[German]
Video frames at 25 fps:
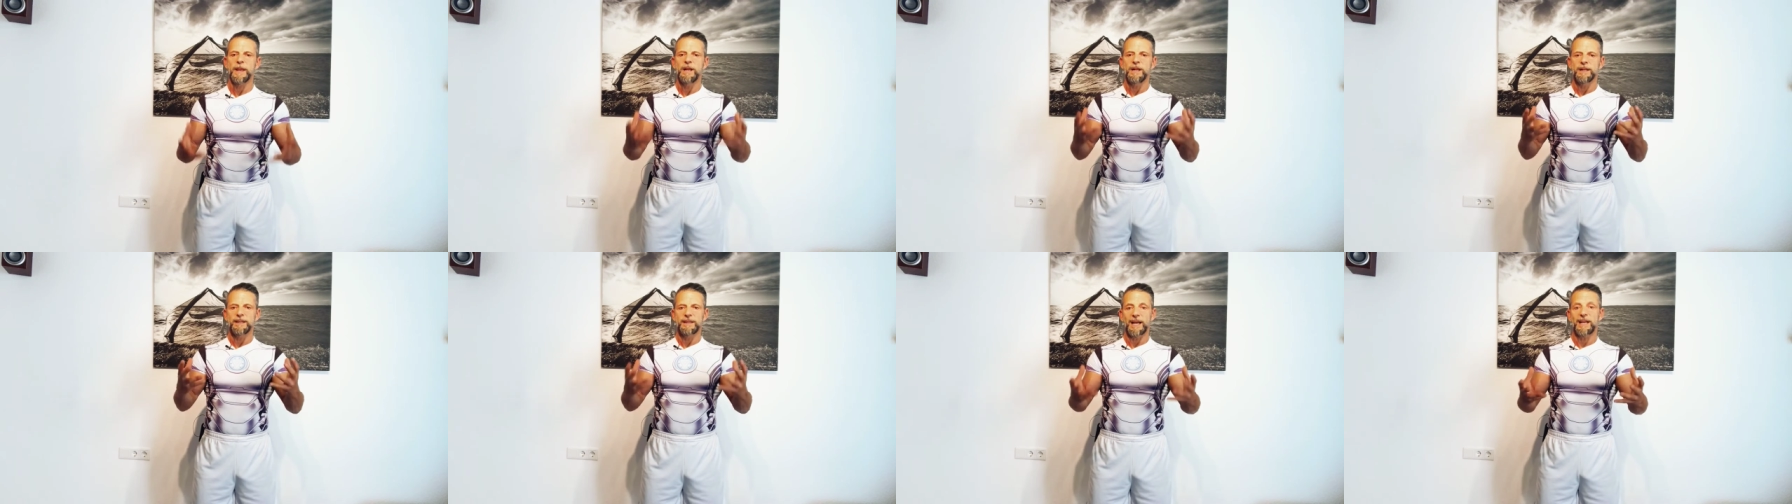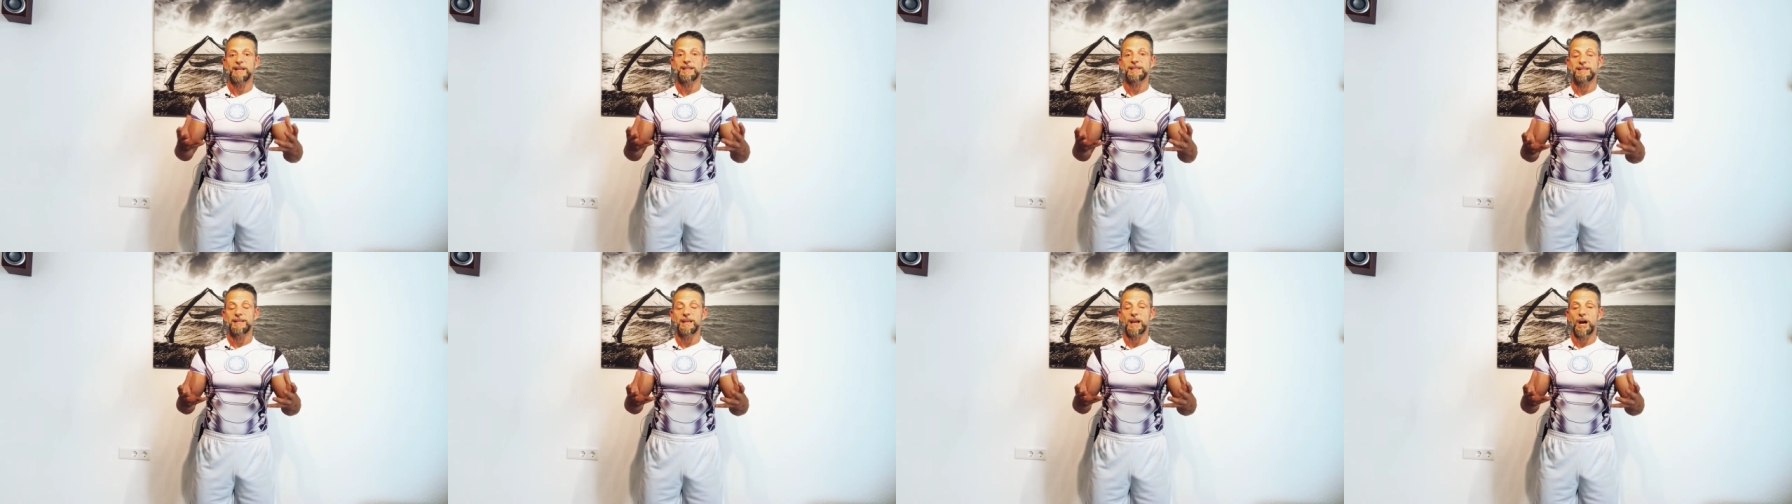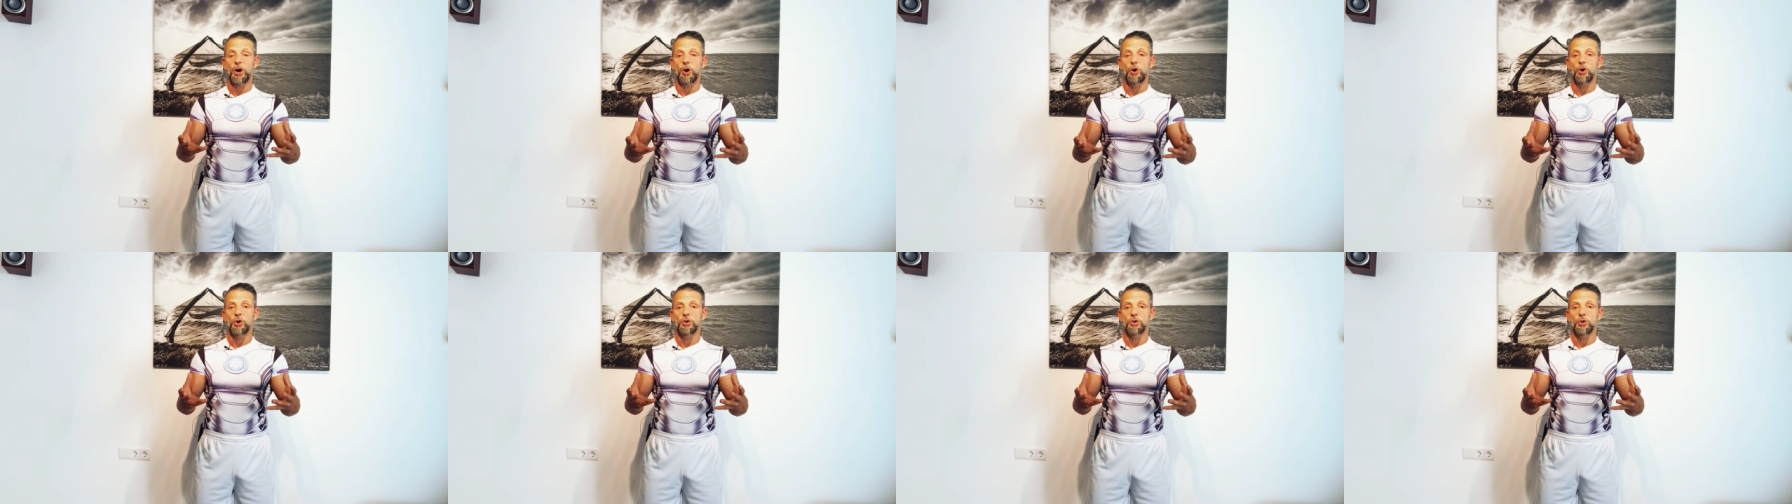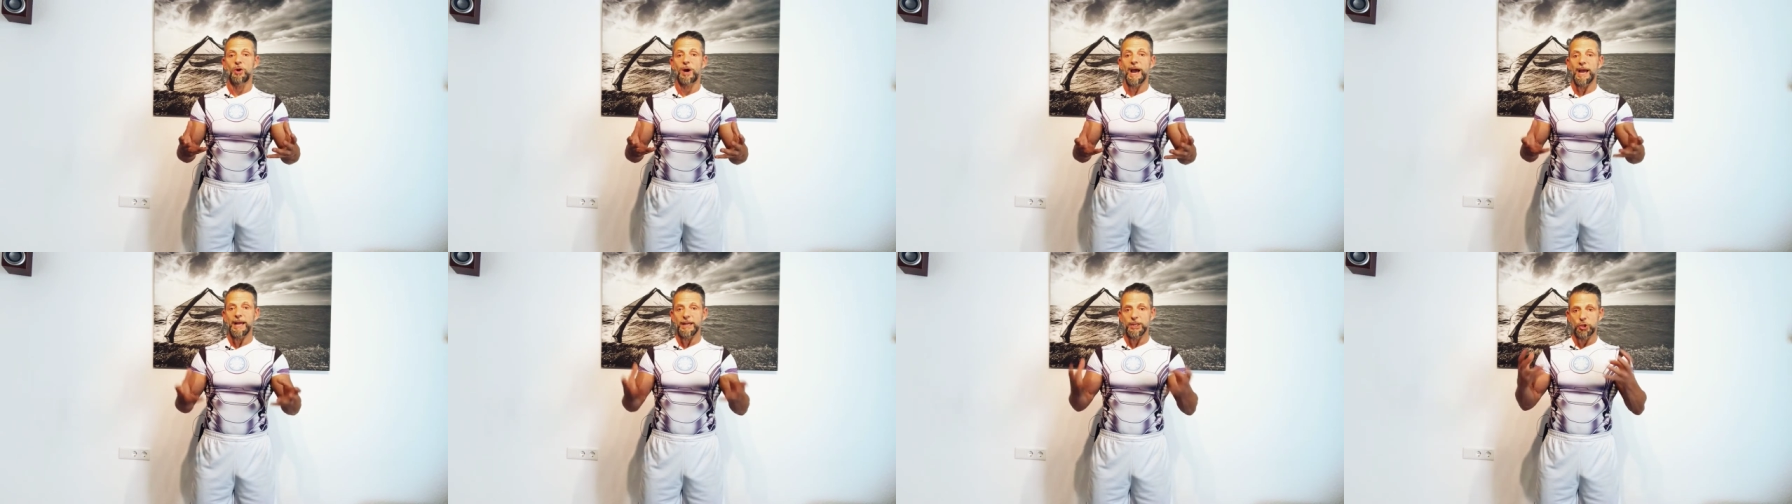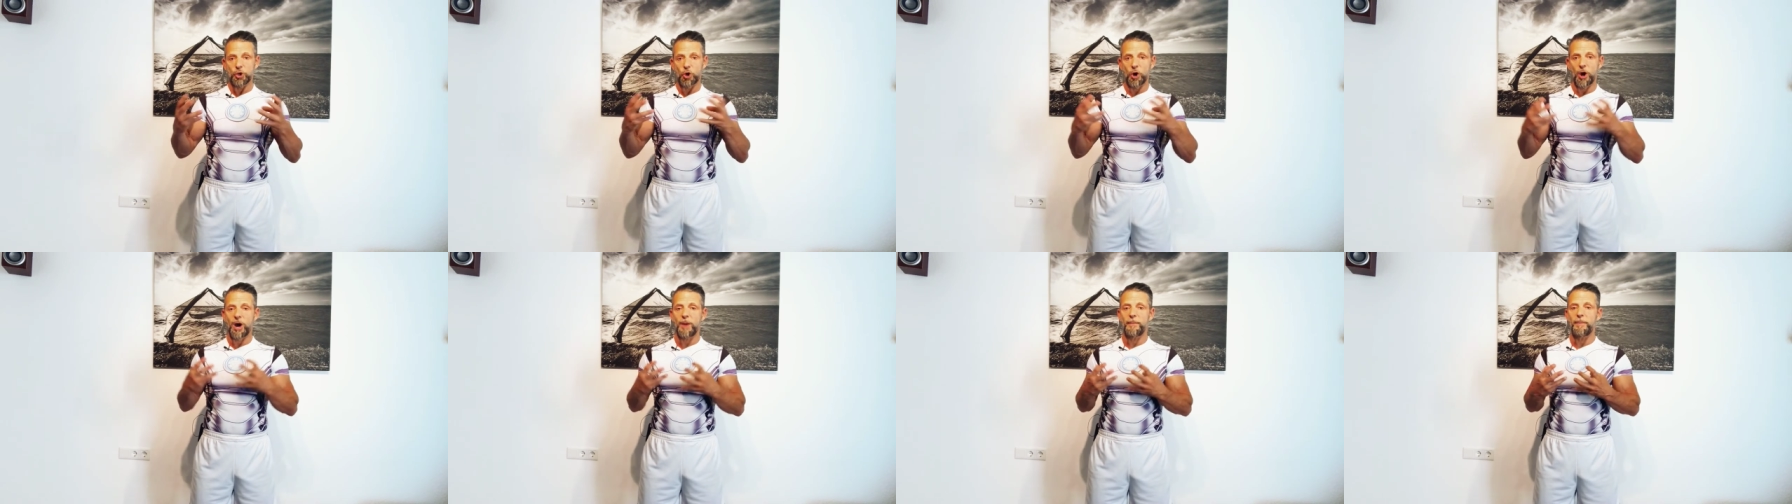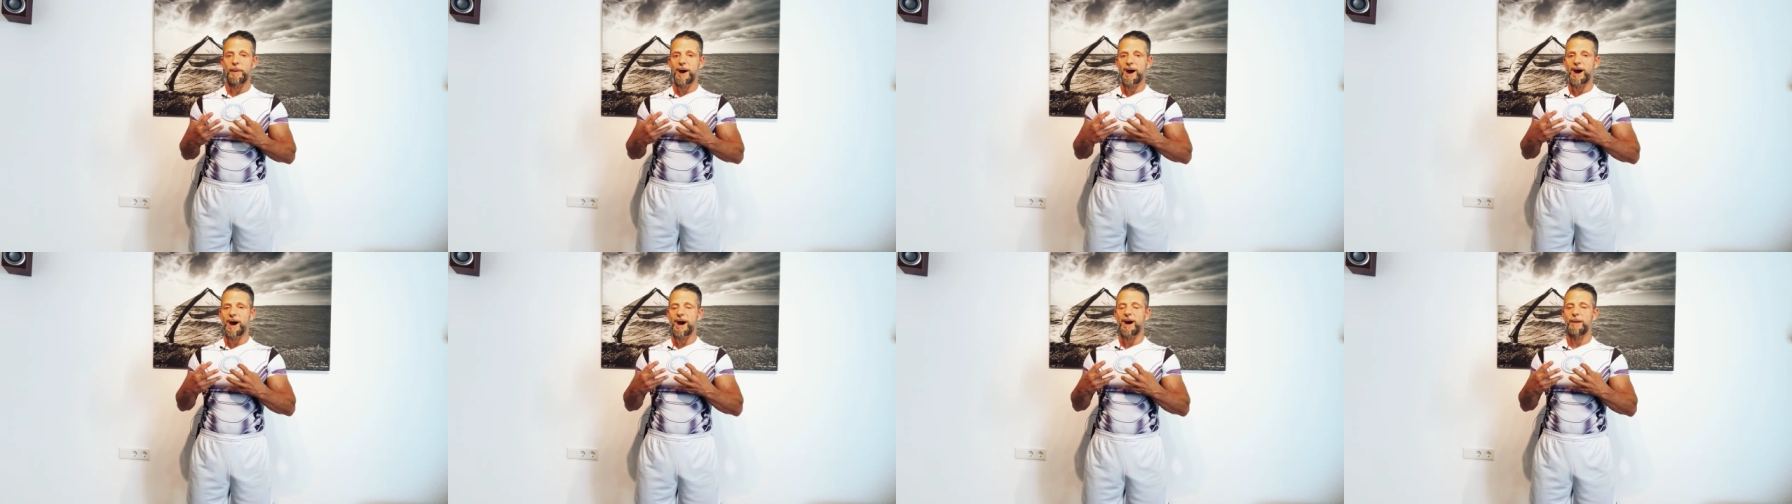dass sie auch noch einen
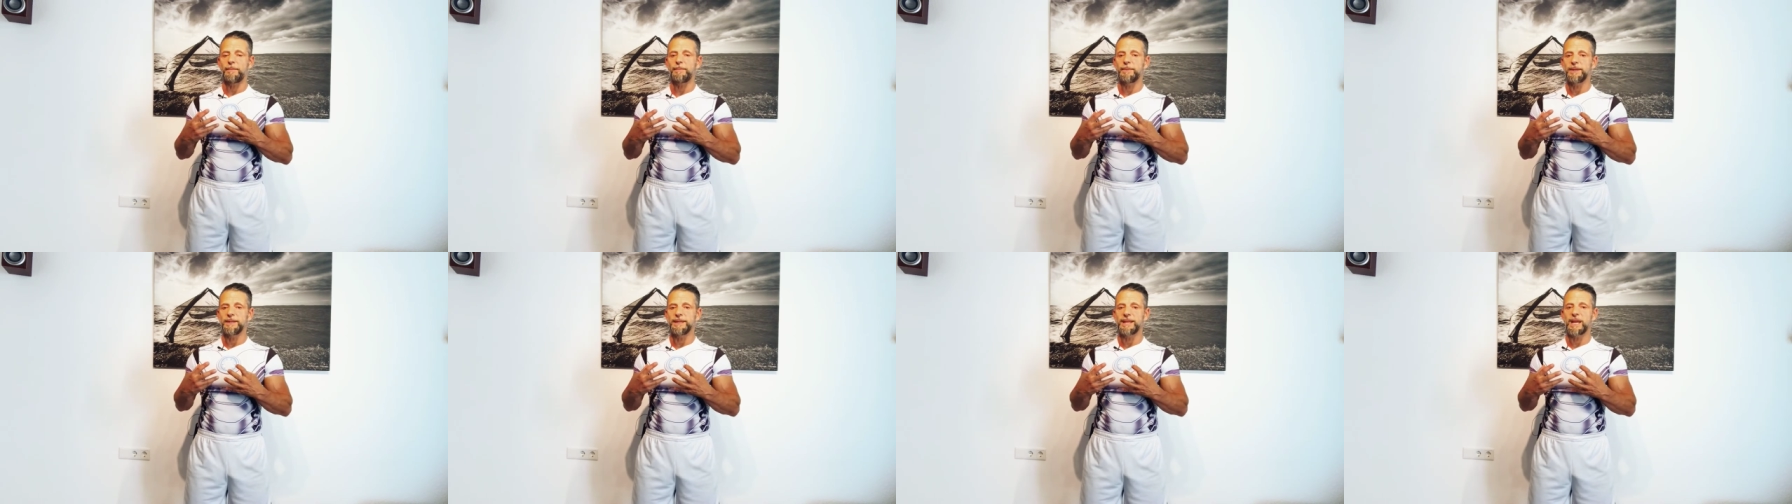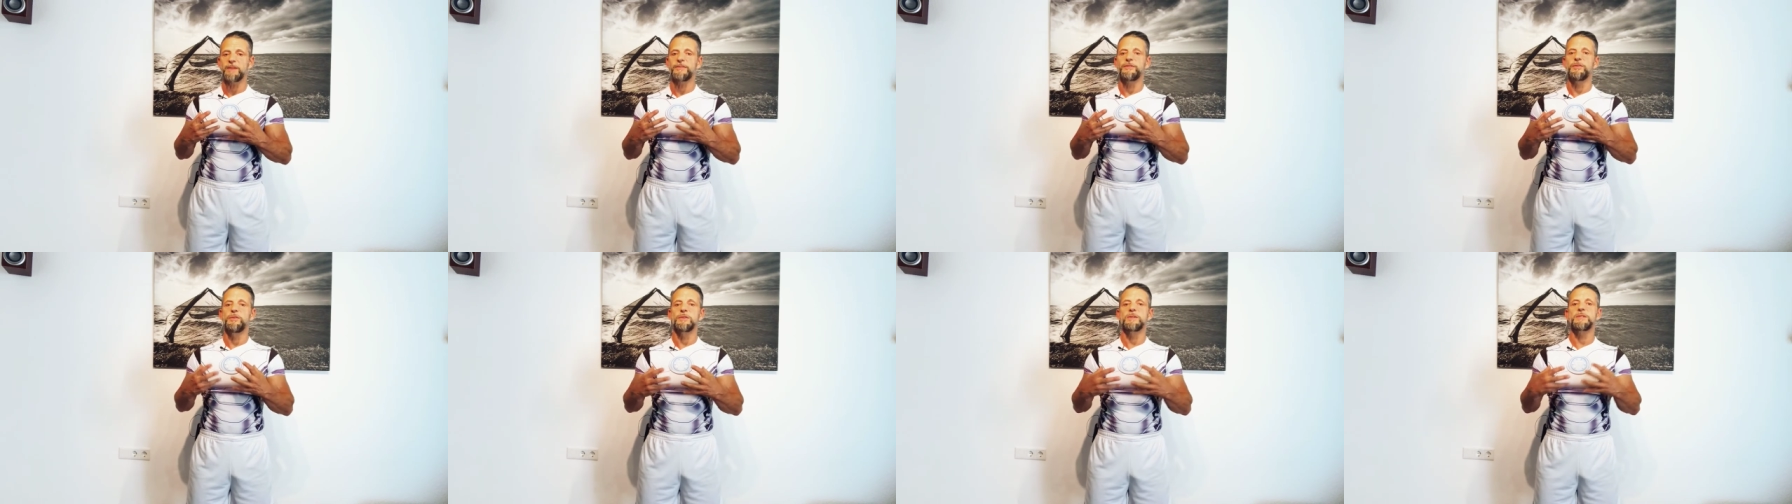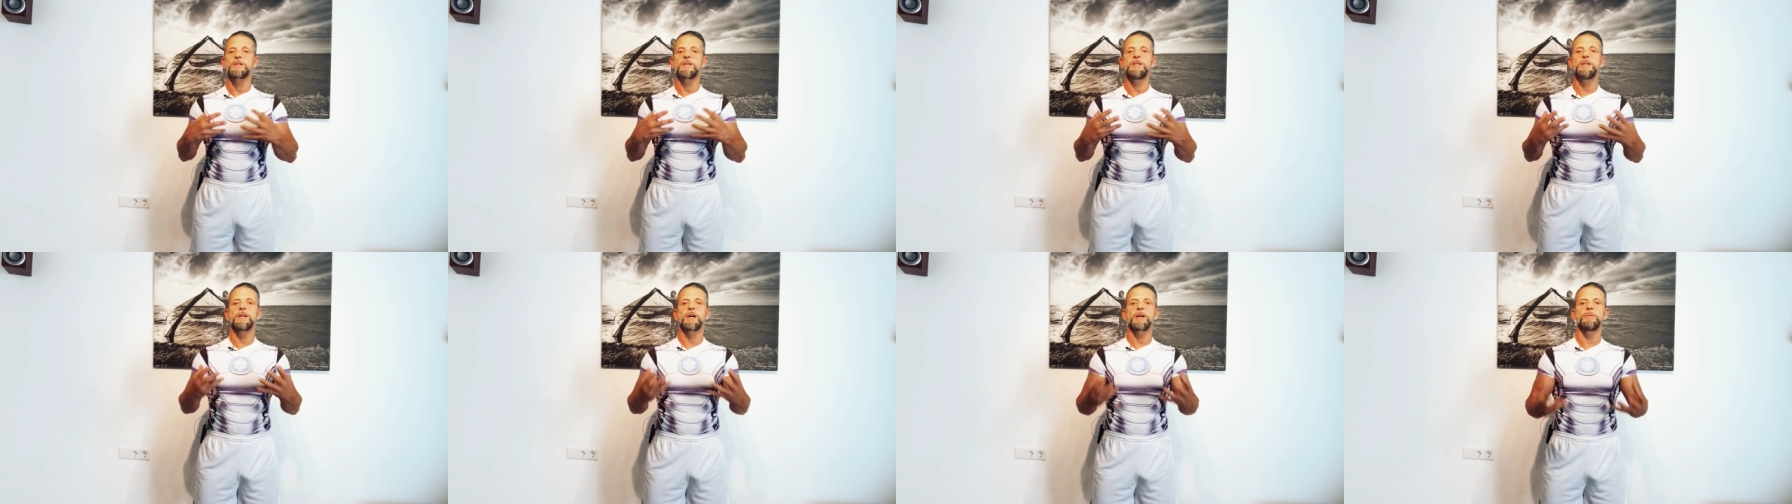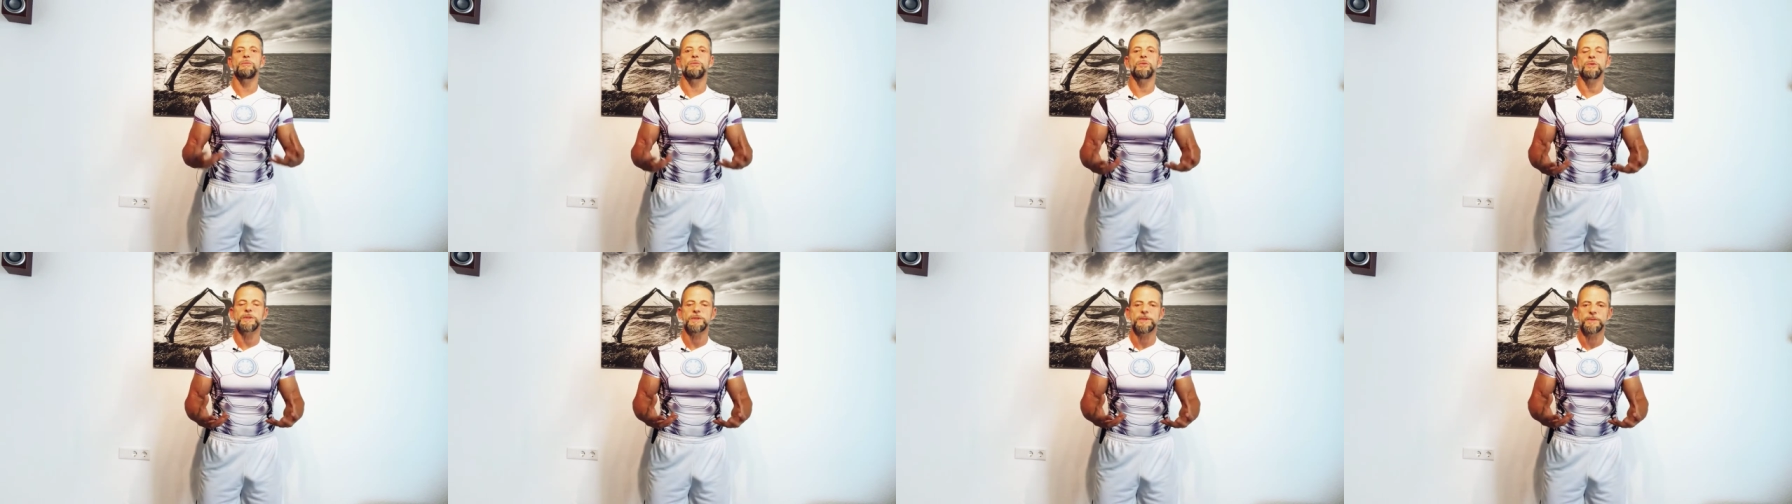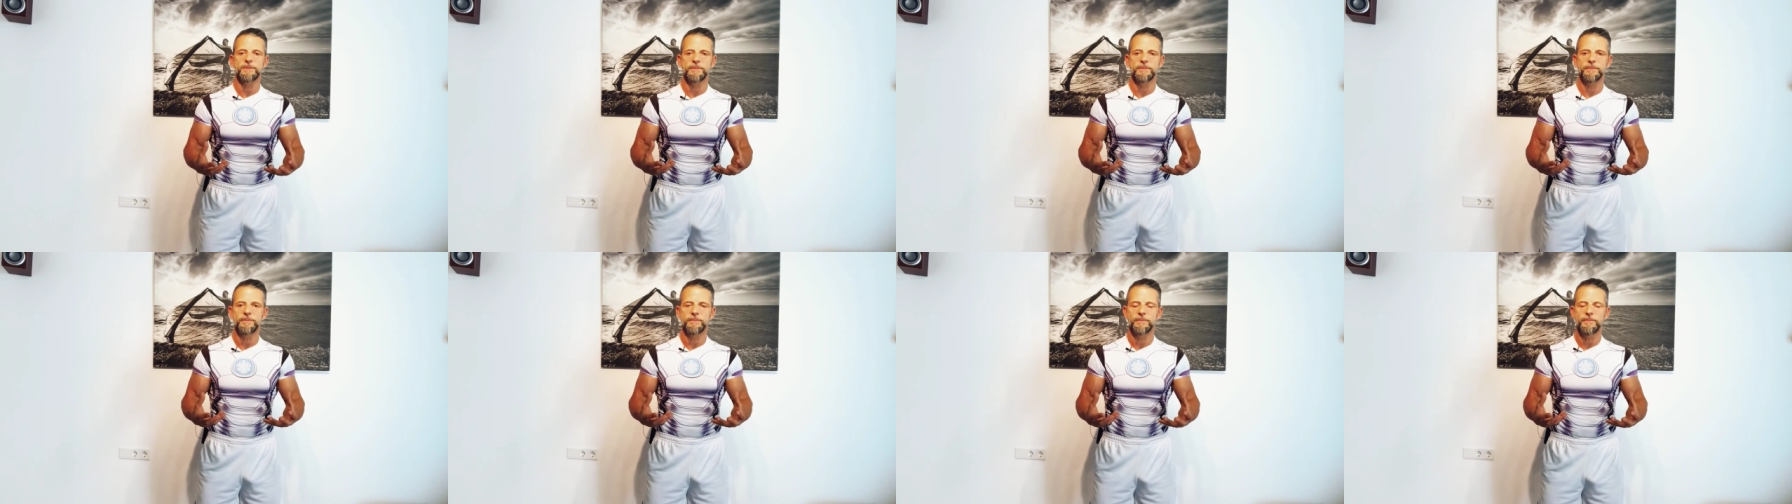Körper haben, der funktionieren muss.